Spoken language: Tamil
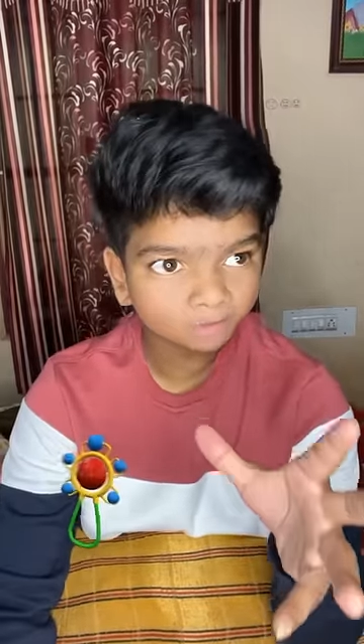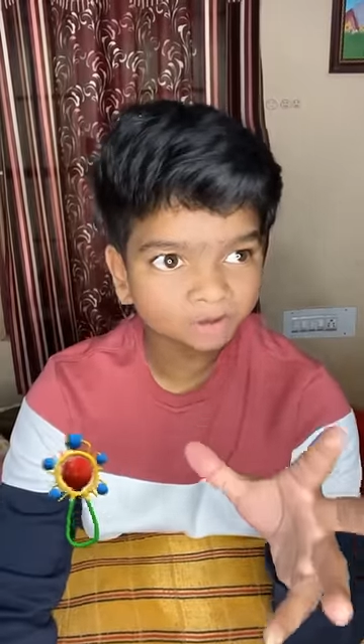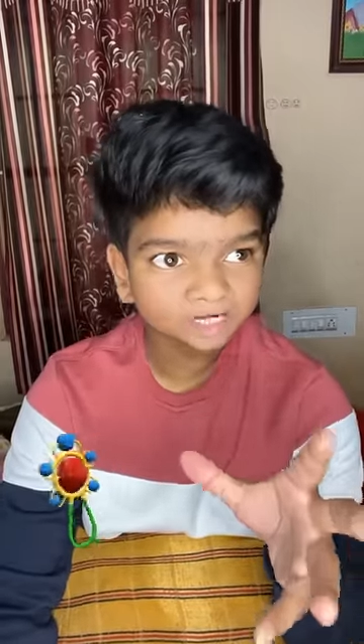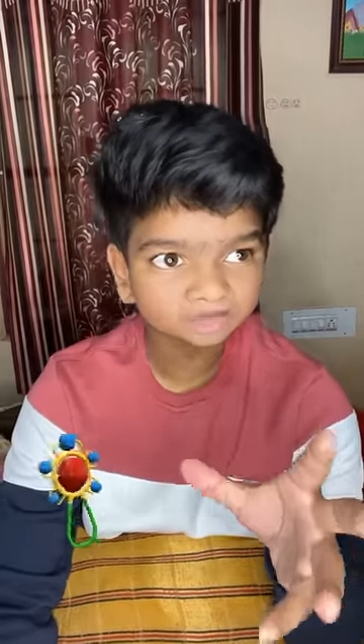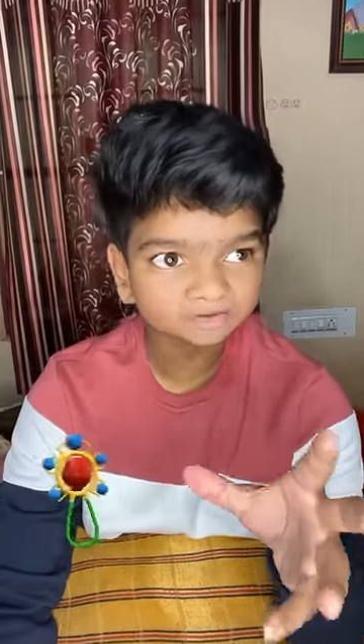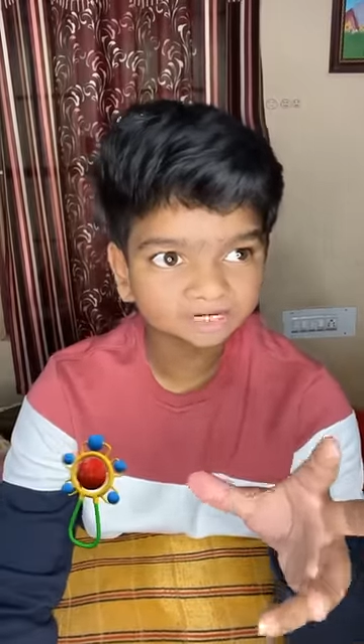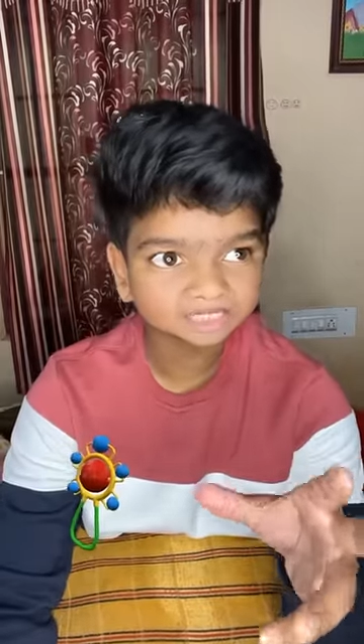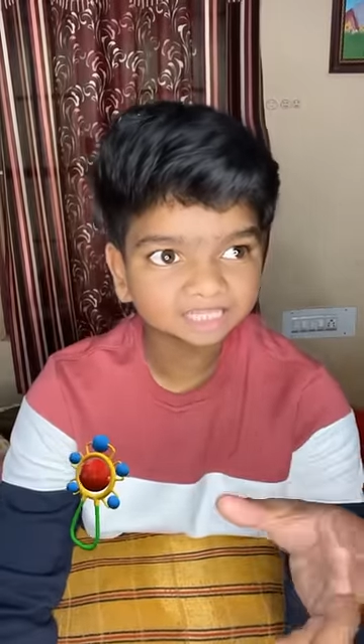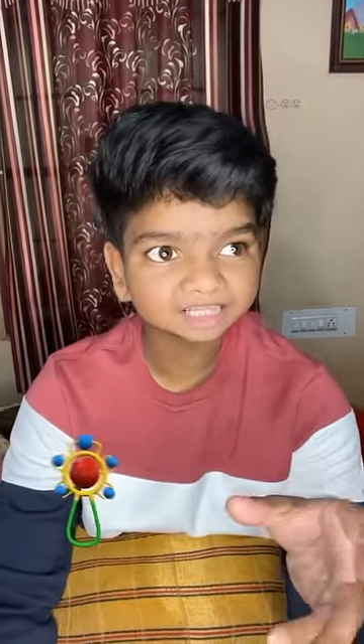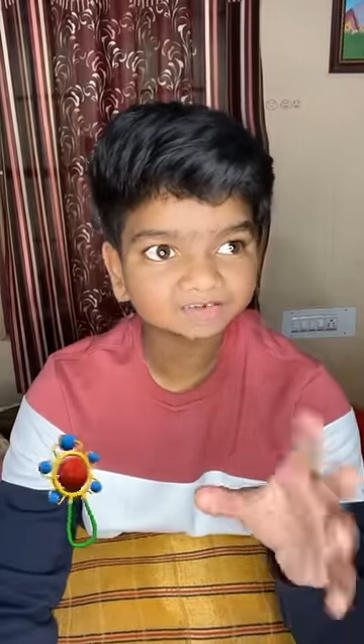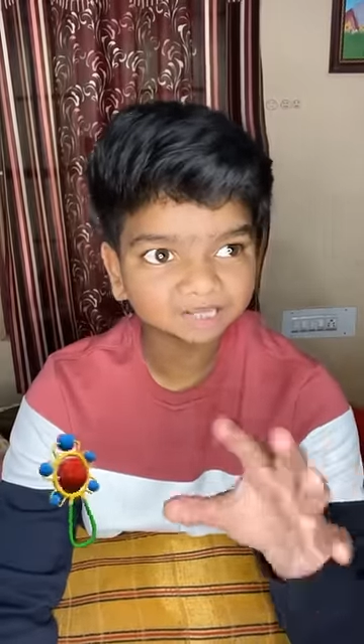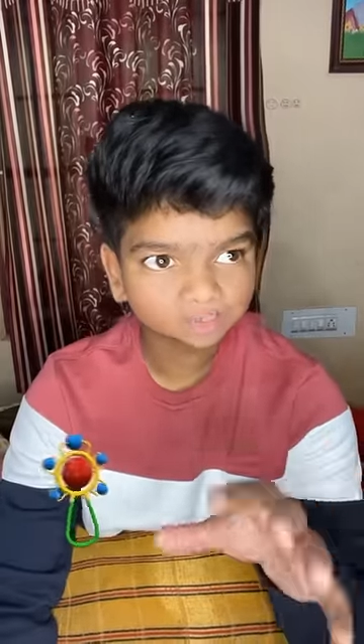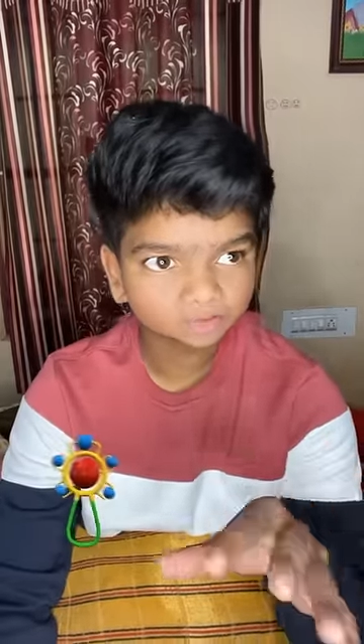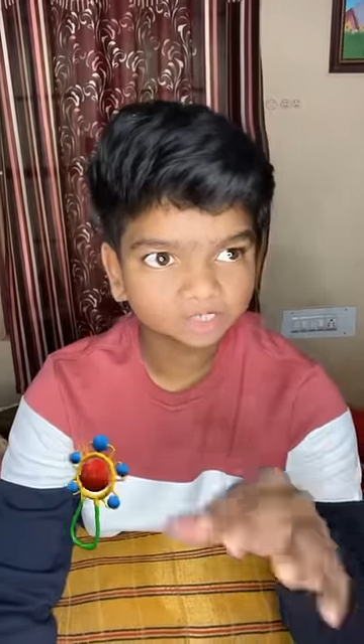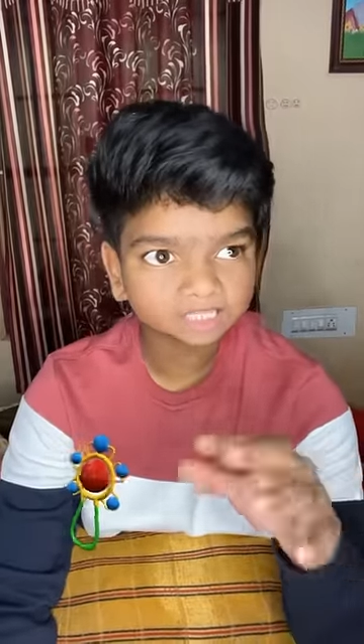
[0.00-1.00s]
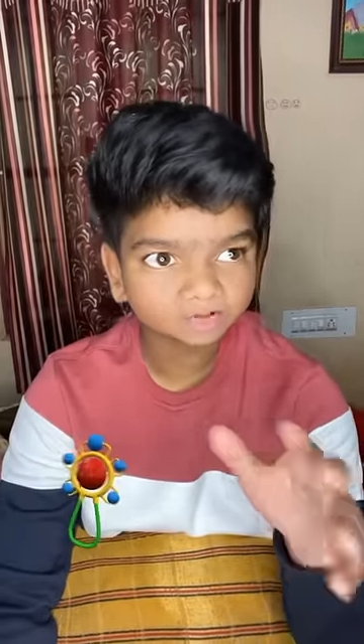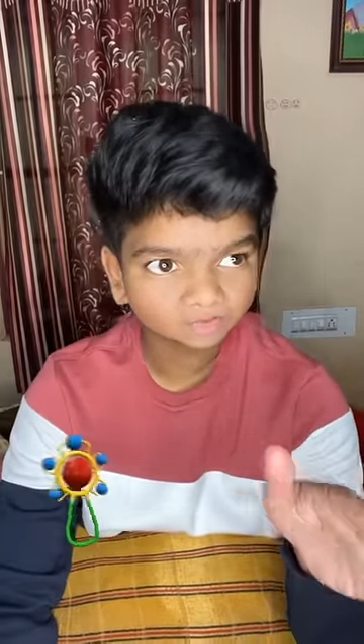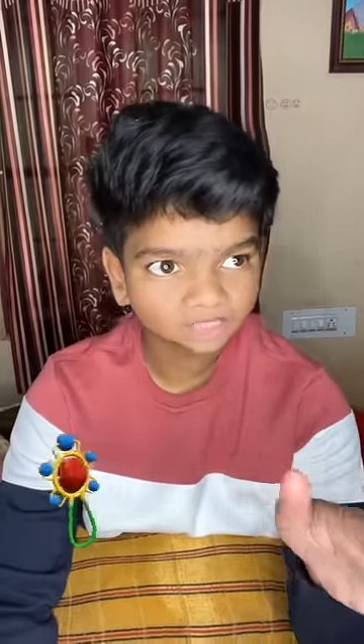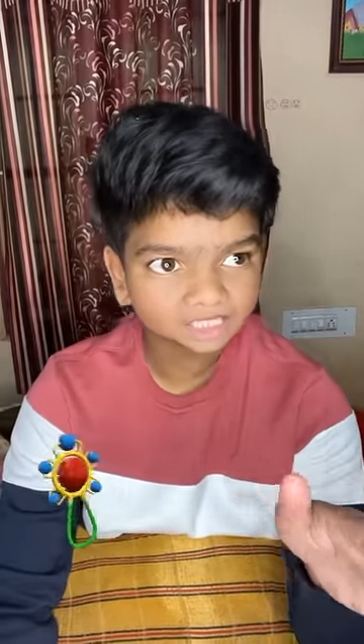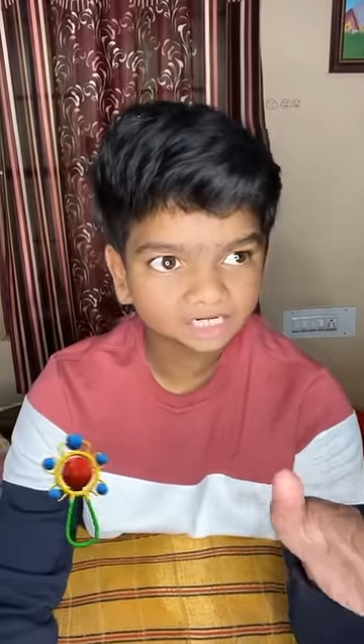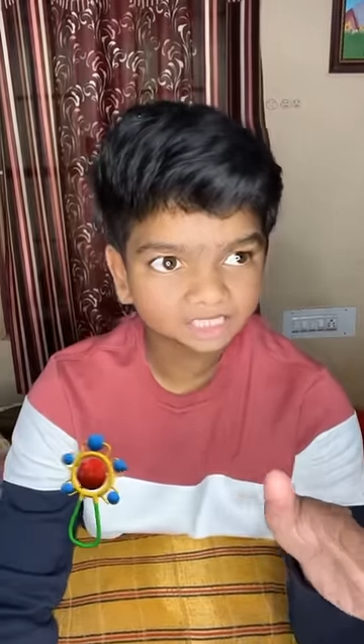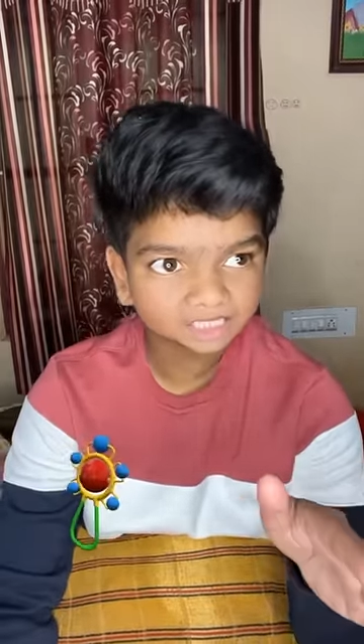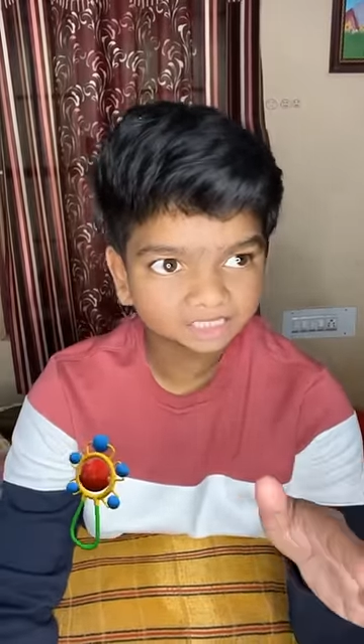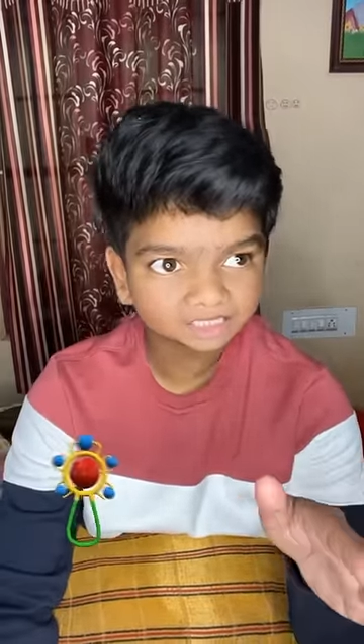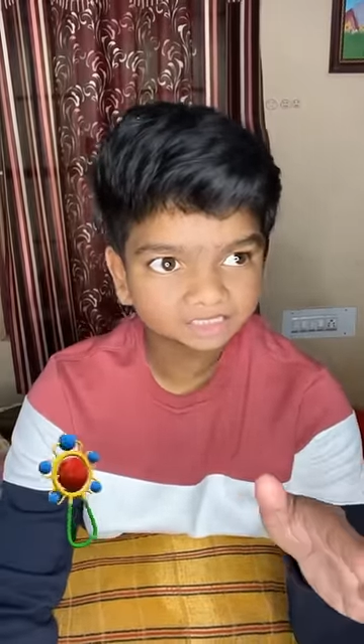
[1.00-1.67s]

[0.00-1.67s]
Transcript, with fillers: மாதிரி வருது அது வரக்கூடாது அவ்வளவுதானே